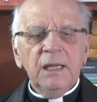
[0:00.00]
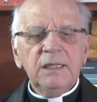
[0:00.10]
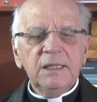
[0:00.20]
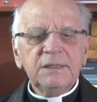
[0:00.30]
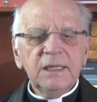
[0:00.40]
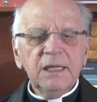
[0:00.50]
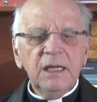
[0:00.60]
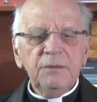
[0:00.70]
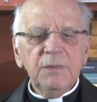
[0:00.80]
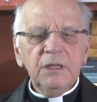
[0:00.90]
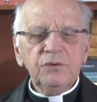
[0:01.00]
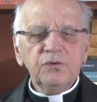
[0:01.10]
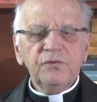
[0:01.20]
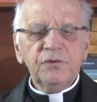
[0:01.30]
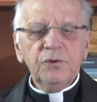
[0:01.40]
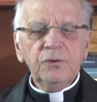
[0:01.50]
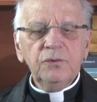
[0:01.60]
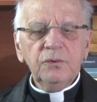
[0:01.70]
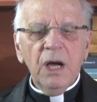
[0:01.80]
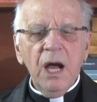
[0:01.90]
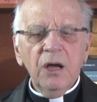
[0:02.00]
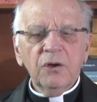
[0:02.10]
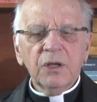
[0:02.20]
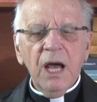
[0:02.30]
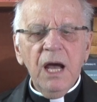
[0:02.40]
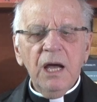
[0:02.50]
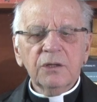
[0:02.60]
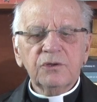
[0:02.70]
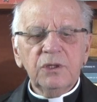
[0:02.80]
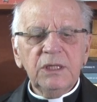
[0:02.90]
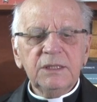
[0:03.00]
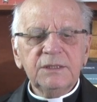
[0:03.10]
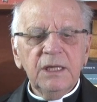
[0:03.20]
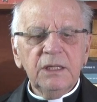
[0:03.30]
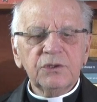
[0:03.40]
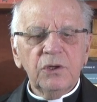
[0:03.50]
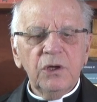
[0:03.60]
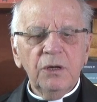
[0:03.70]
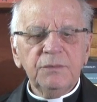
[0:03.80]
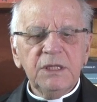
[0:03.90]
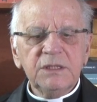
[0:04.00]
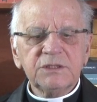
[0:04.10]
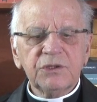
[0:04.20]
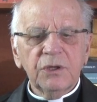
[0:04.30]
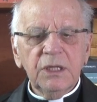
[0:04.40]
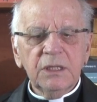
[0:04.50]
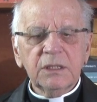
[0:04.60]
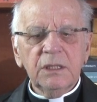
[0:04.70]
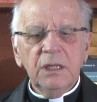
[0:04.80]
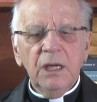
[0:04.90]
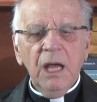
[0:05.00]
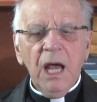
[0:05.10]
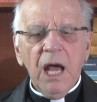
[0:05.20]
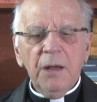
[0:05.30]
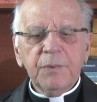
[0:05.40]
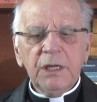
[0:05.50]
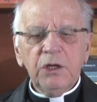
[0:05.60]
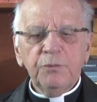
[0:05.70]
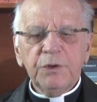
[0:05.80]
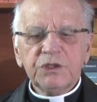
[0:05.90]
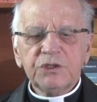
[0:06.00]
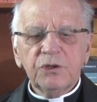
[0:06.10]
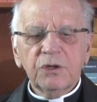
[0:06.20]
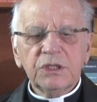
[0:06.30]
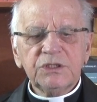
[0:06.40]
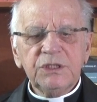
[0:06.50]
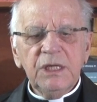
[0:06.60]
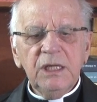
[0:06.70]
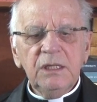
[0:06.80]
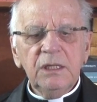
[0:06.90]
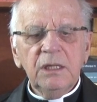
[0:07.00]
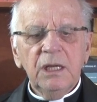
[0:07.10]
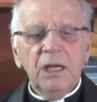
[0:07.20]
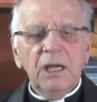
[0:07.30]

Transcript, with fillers: Il est également nouveau en regard de l'état de l'homme historique après le péché originel,